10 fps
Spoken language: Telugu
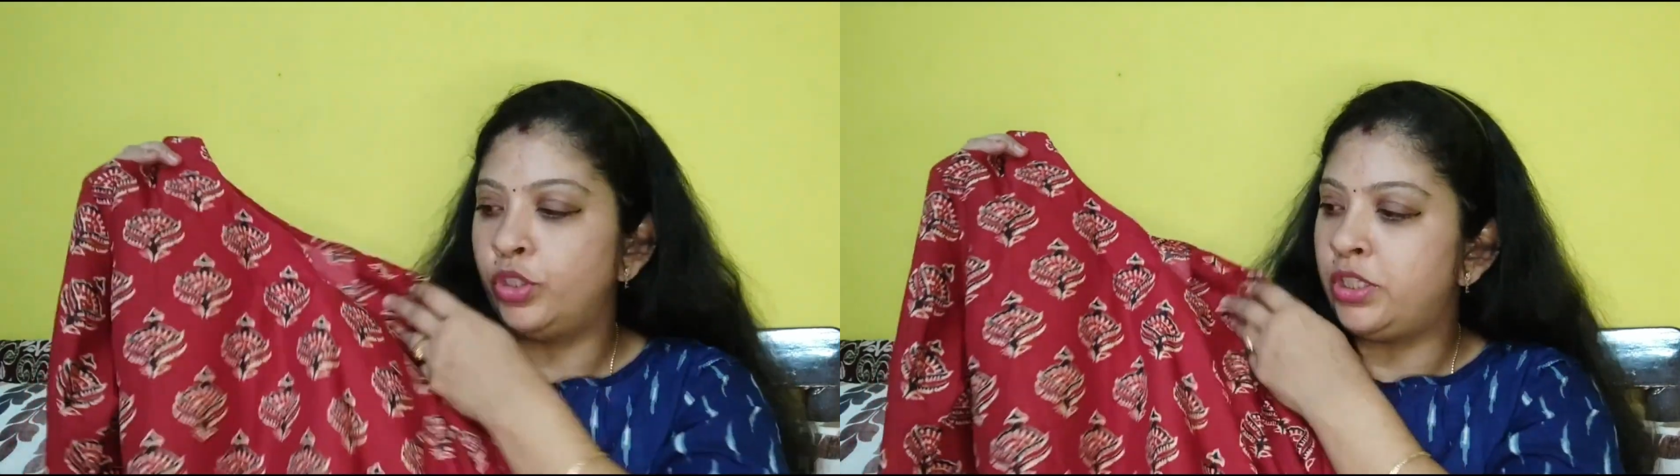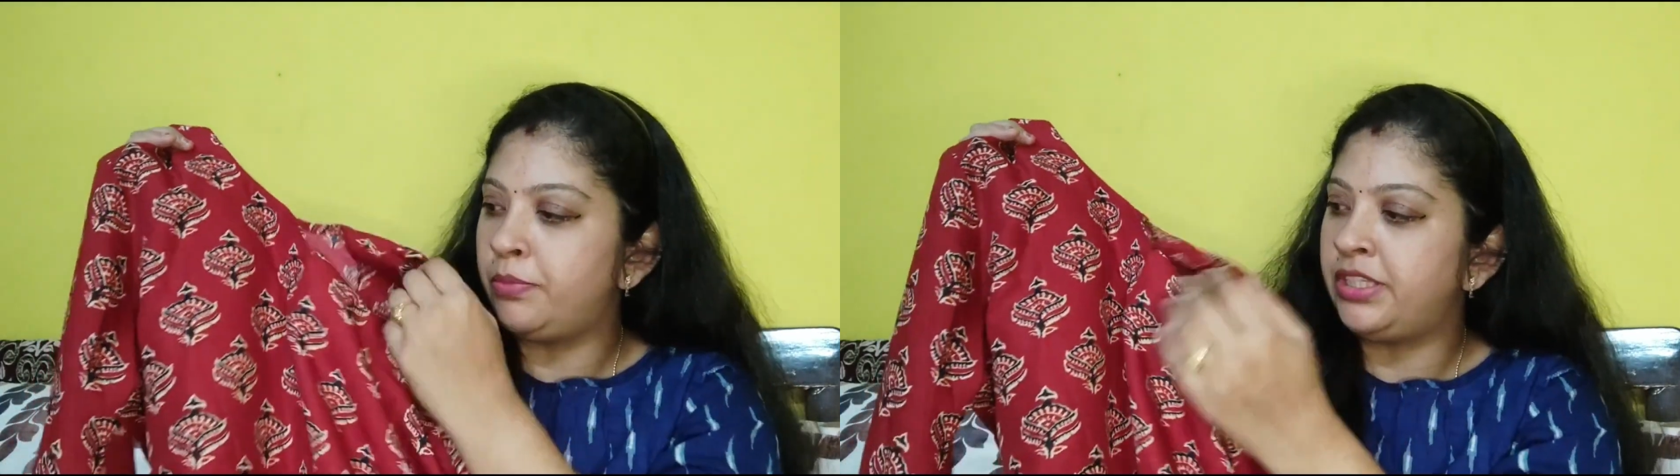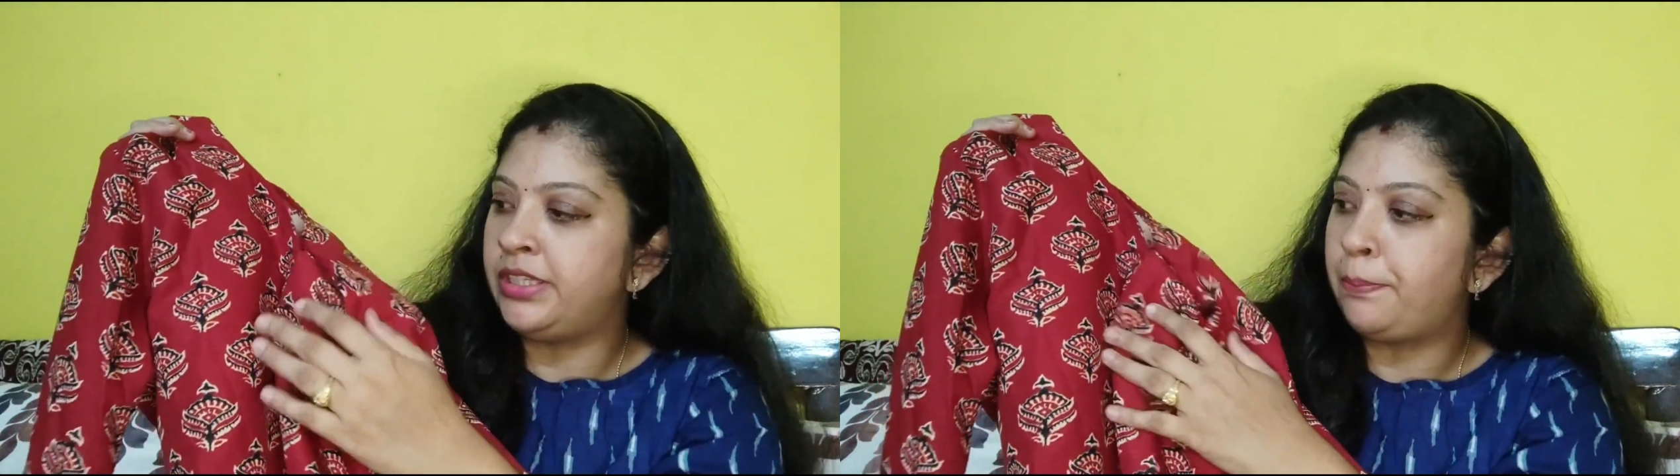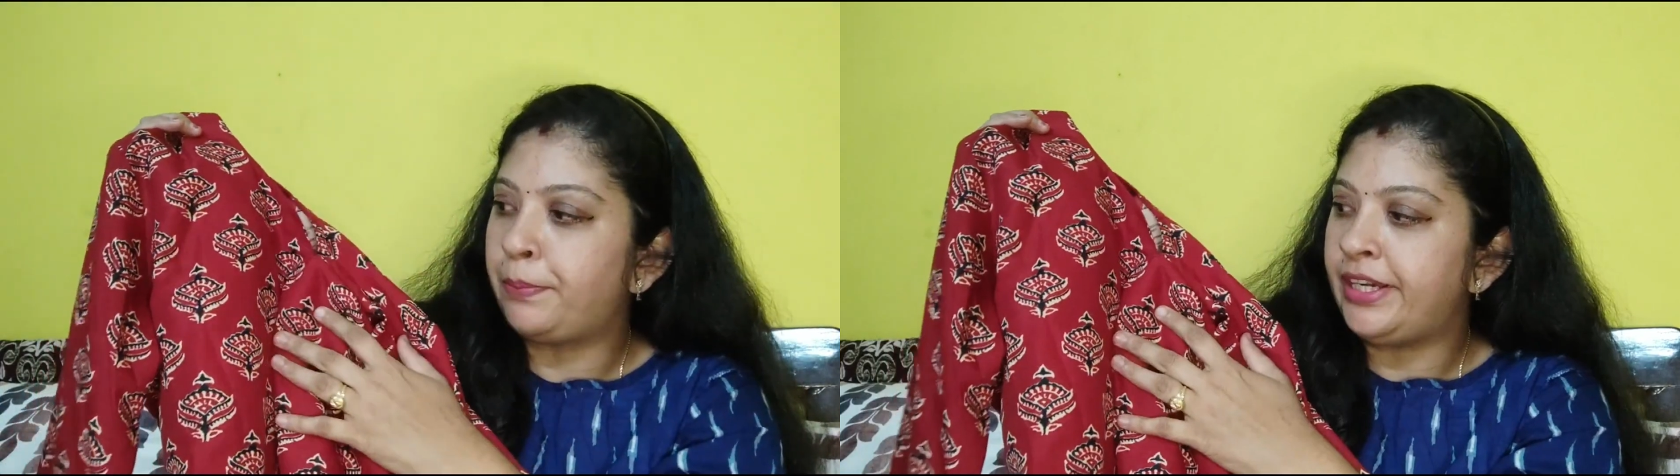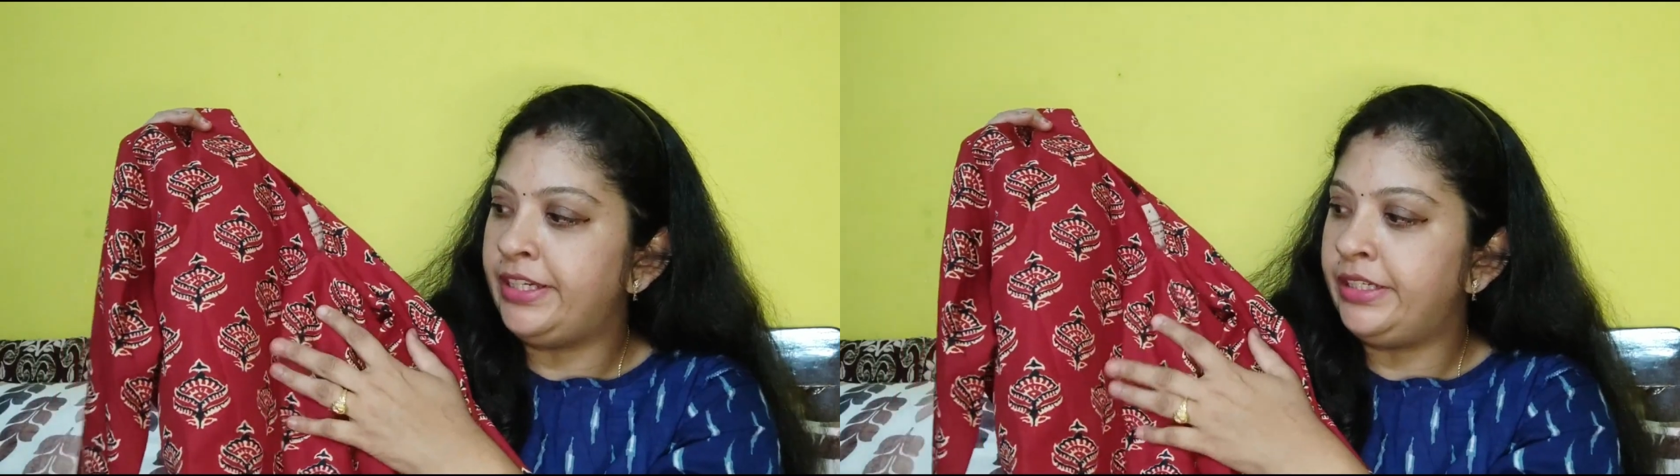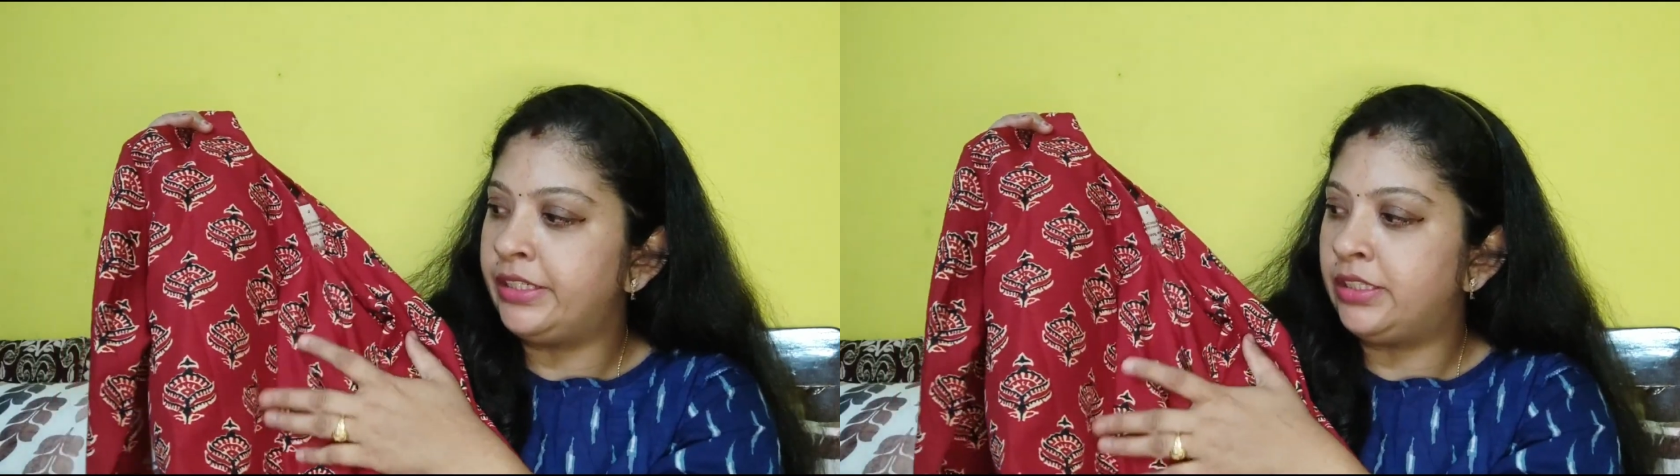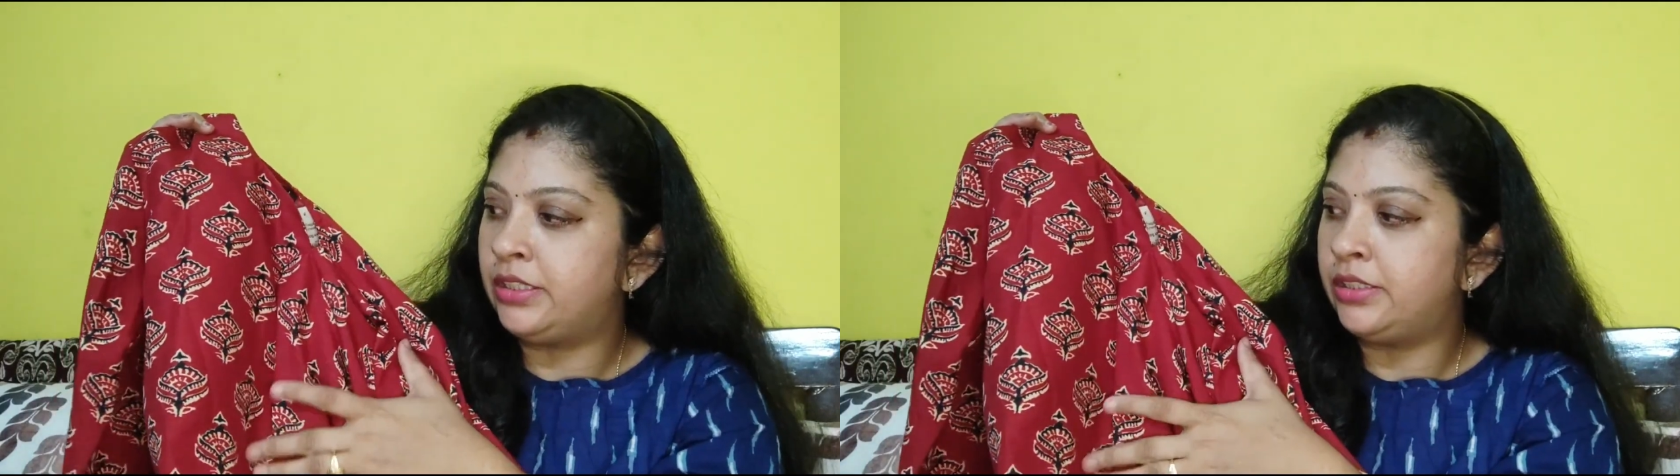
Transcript: మొత్తం ఎంత ప్రింట్